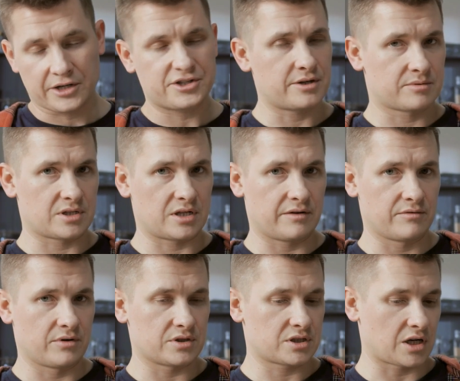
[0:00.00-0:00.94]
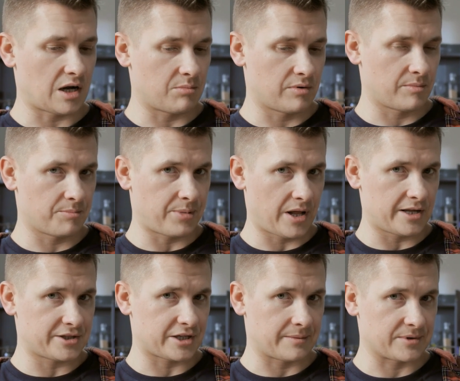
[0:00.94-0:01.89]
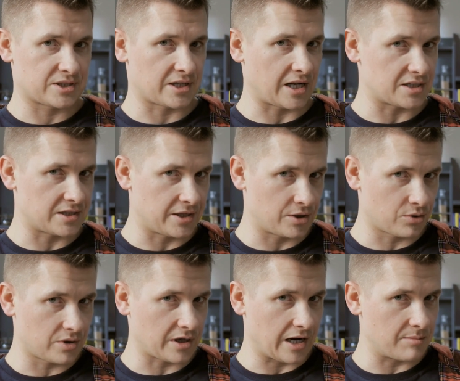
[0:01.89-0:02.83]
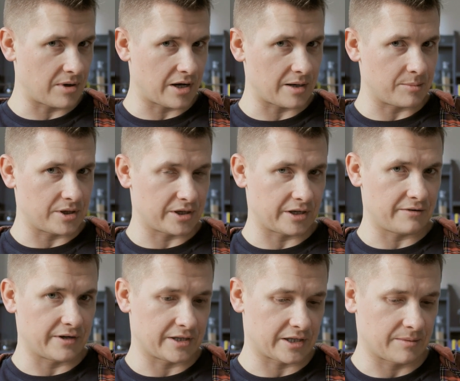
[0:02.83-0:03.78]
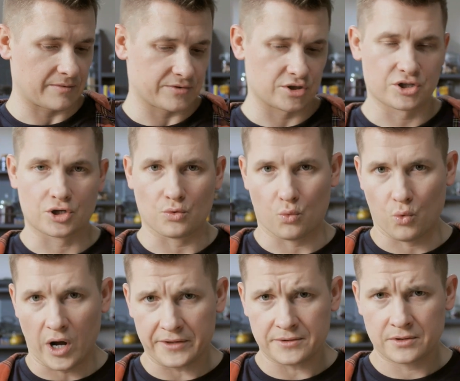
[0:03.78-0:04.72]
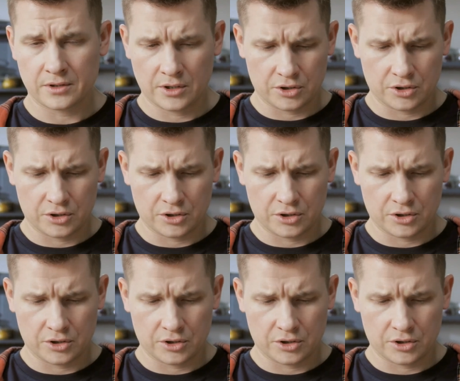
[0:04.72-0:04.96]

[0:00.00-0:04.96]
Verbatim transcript: А с чем заливное? С крабовыми палочками, с красной икрой, кальмарами и креветками. Все таки what?